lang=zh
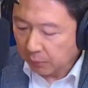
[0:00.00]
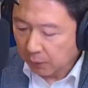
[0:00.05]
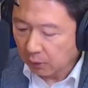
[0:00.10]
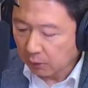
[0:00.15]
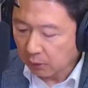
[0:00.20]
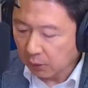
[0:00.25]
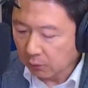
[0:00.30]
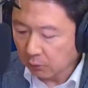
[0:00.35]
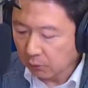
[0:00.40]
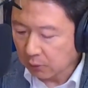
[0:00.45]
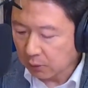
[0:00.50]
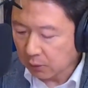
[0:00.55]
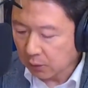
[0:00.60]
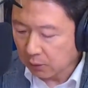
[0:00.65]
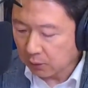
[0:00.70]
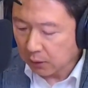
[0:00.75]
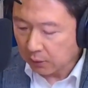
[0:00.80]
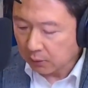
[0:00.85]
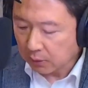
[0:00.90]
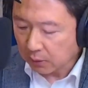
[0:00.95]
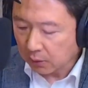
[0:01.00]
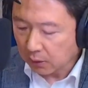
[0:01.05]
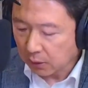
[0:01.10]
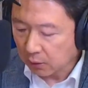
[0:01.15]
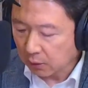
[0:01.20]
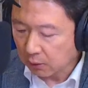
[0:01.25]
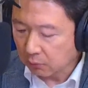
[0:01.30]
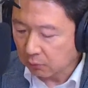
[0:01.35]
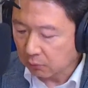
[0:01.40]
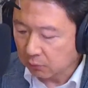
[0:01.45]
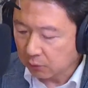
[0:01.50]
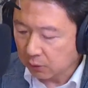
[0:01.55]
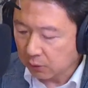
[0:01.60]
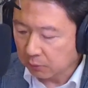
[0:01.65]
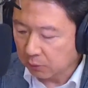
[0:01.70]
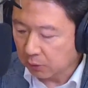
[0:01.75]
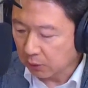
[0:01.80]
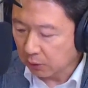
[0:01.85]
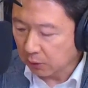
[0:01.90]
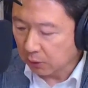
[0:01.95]
哦，那预测一下这些个股是
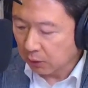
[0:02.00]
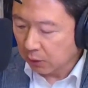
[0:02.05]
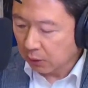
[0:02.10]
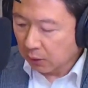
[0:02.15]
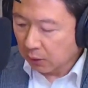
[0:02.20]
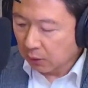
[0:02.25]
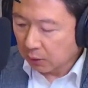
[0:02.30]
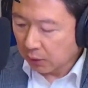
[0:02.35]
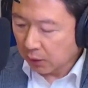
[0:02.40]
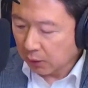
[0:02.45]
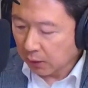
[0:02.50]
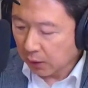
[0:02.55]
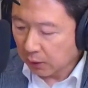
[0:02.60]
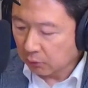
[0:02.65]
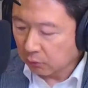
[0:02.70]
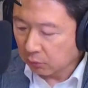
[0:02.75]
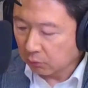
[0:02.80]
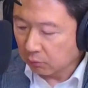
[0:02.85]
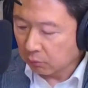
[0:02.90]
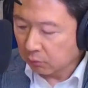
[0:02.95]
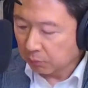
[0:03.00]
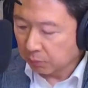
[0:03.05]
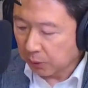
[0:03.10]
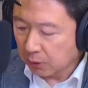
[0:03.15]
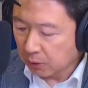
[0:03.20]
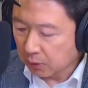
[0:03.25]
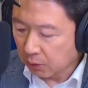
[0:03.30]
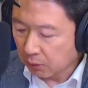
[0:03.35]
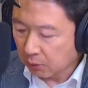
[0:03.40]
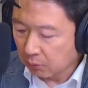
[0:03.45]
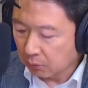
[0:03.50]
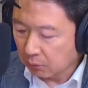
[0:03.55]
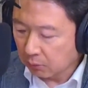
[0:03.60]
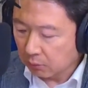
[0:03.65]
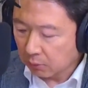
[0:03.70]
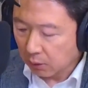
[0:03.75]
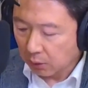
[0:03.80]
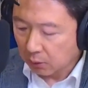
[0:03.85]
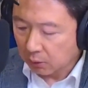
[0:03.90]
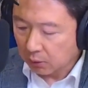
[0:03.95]
不是可以看出本周
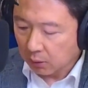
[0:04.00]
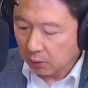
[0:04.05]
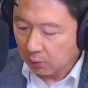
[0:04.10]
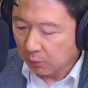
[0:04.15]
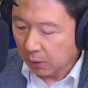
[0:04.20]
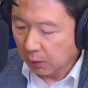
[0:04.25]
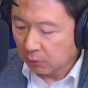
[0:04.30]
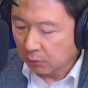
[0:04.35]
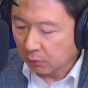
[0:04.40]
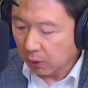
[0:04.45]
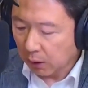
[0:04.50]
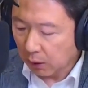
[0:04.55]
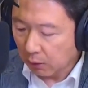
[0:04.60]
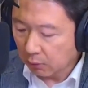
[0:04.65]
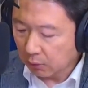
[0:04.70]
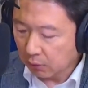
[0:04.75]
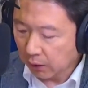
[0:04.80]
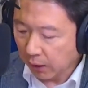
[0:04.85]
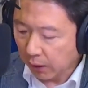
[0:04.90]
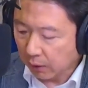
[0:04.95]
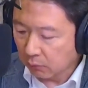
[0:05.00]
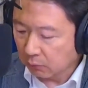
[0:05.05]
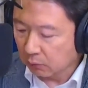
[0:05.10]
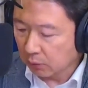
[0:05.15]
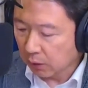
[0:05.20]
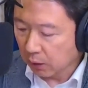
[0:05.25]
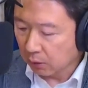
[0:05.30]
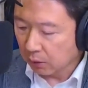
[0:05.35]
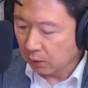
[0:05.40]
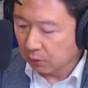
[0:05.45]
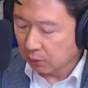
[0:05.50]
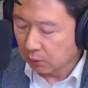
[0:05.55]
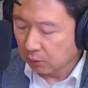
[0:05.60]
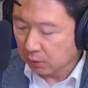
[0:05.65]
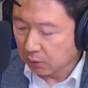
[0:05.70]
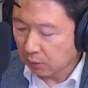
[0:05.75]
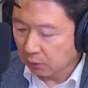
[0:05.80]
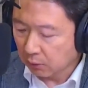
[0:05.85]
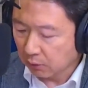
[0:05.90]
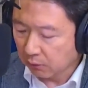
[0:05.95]
哦这个美股啊或者台股要
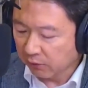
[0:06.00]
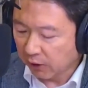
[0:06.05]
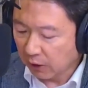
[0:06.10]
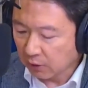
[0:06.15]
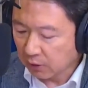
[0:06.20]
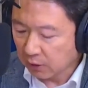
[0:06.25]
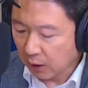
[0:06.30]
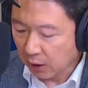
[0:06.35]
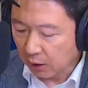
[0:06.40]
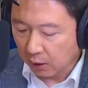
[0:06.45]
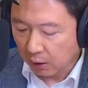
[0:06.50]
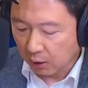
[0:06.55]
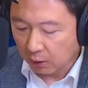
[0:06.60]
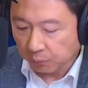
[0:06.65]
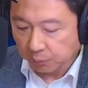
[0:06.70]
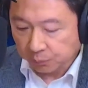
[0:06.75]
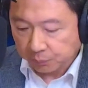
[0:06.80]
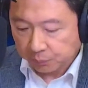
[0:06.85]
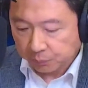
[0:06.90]
走的方向哈。哦